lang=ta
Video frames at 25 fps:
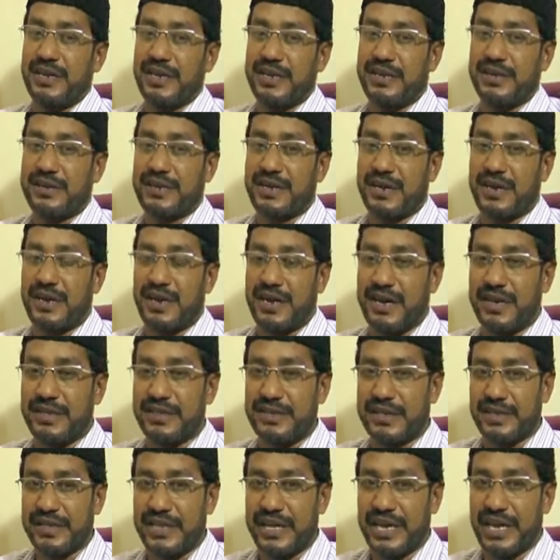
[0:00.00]
என்ற
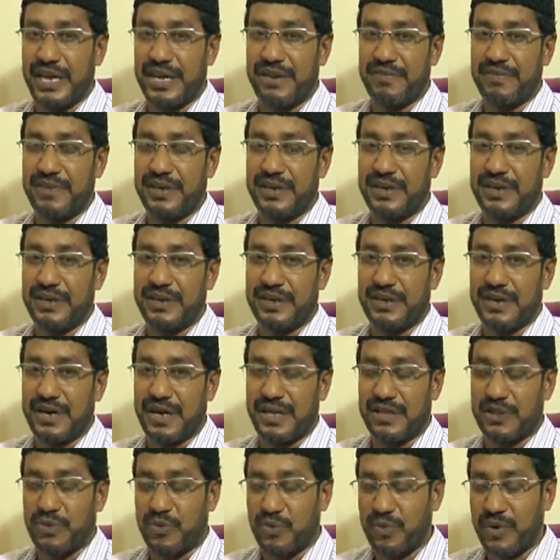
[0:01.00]
அந்த நினைவு
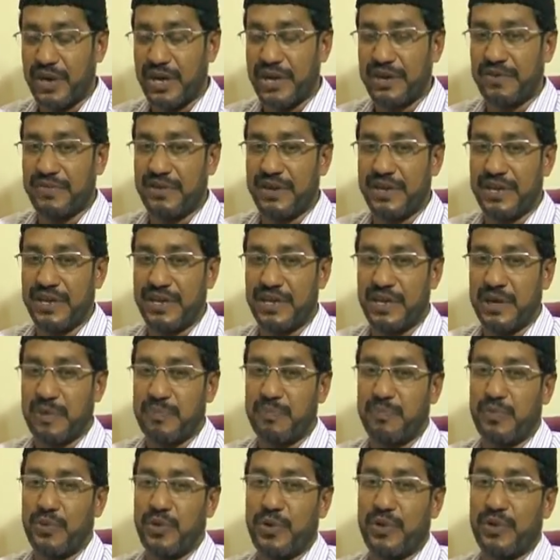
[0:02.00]
அந்த உணர்வு
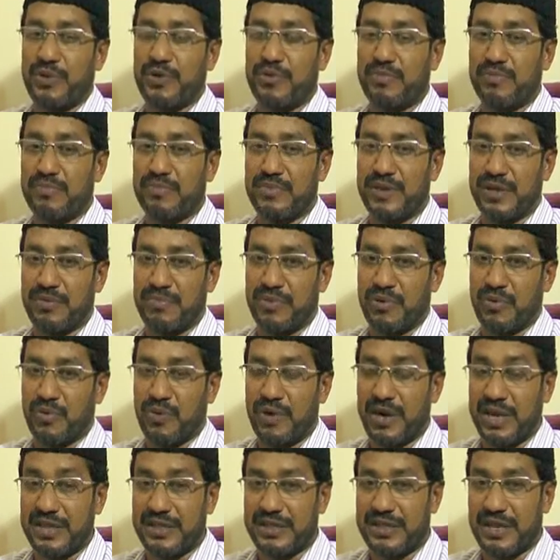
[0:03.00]
எப்பொழுதும் நம்ம
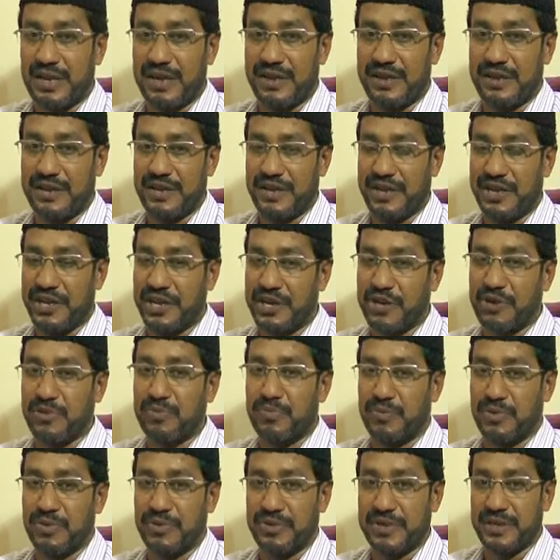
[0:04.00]
உள்ளத்தில்
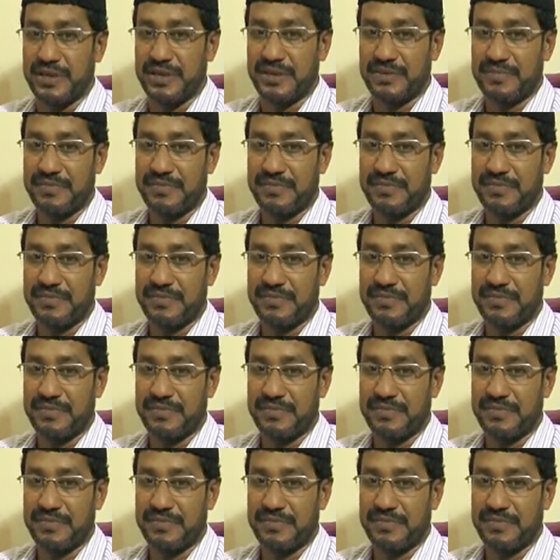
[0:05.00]
இனிக்கும்போது